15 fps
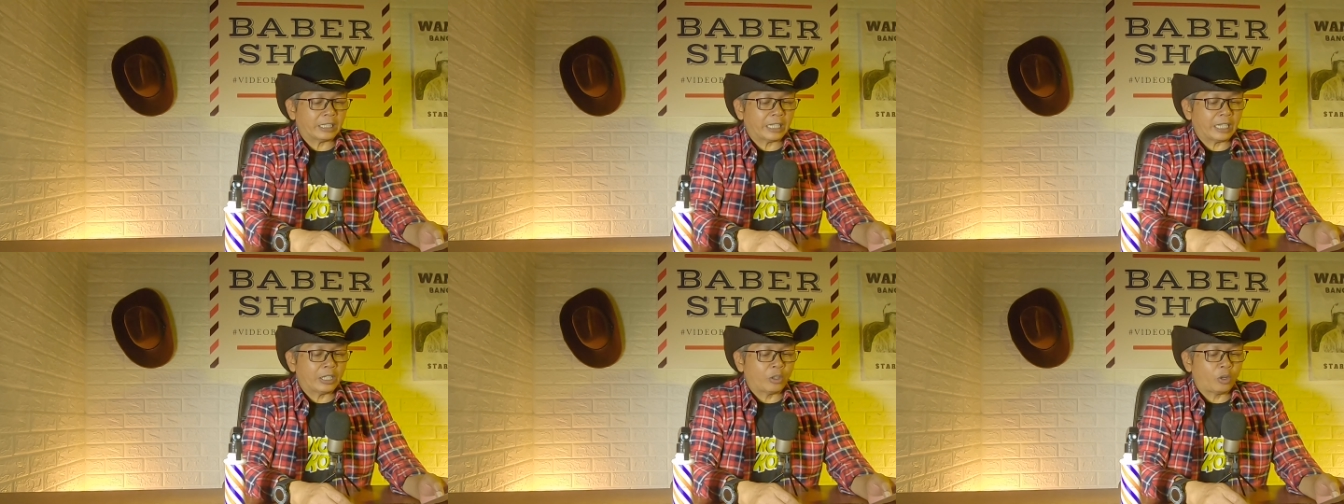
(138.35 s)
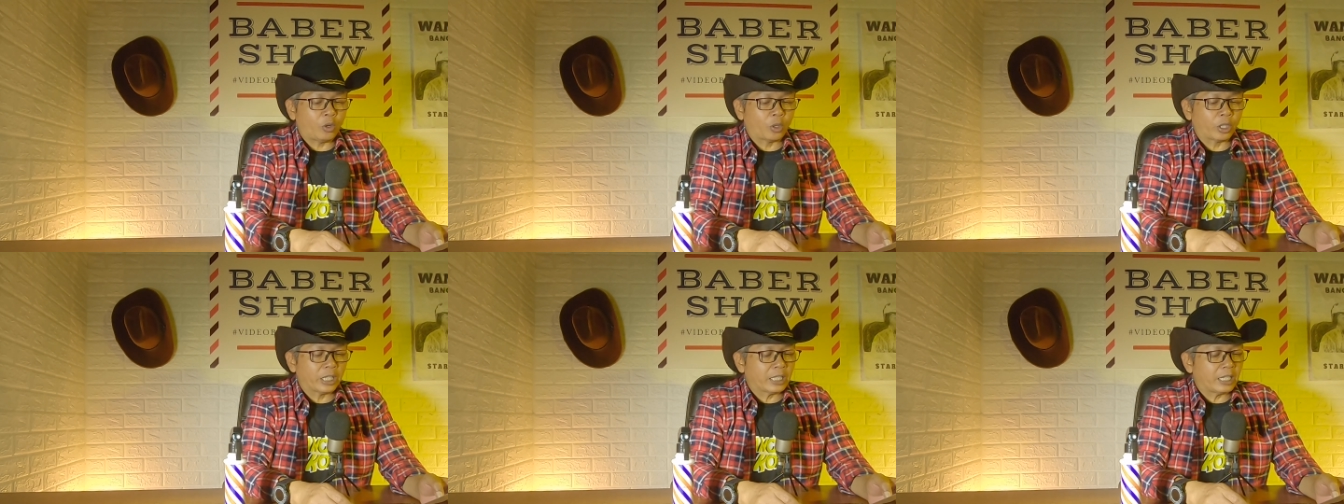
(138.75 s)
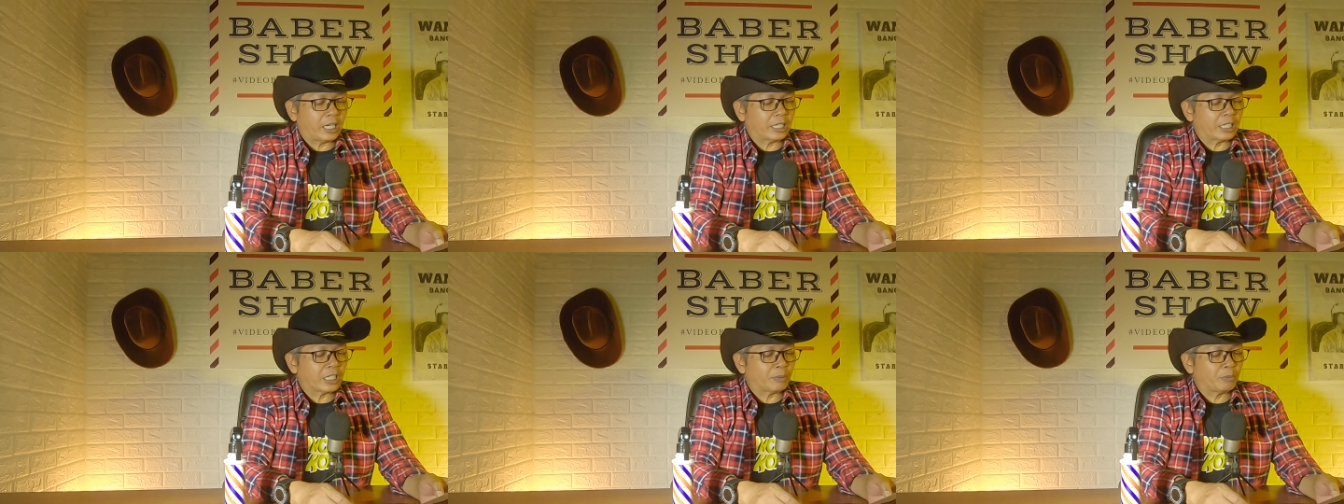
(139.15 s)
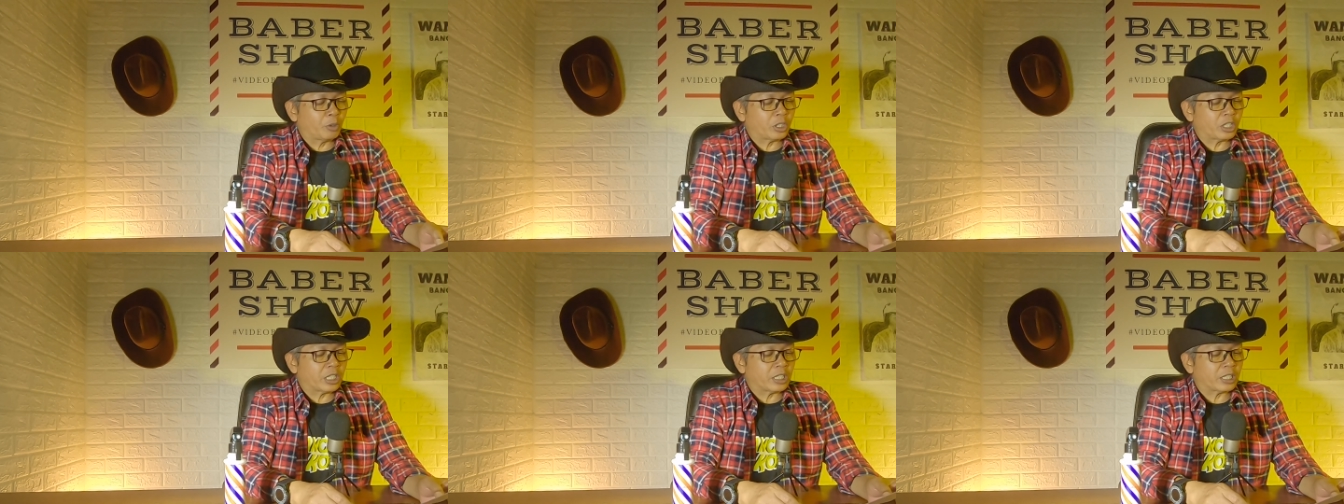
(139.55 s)
teknologi yang
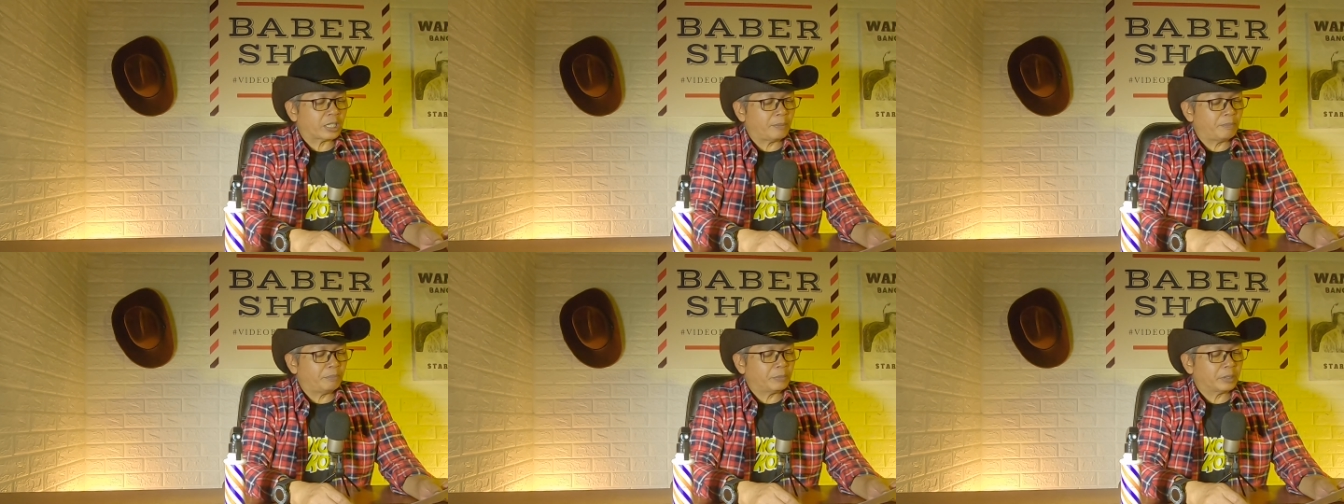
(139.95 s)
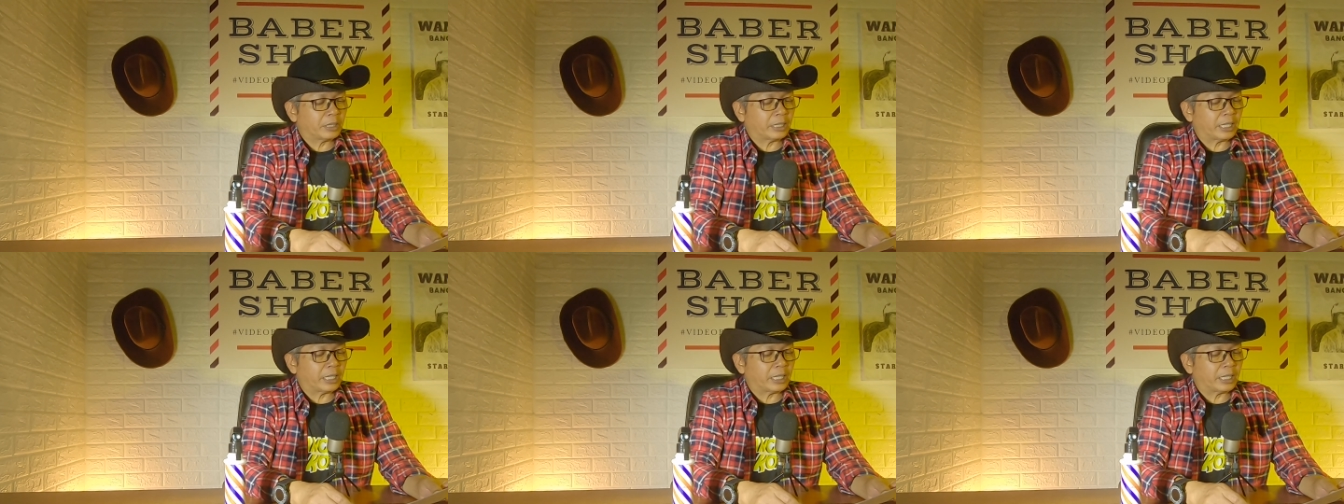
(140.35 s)
disebut sistem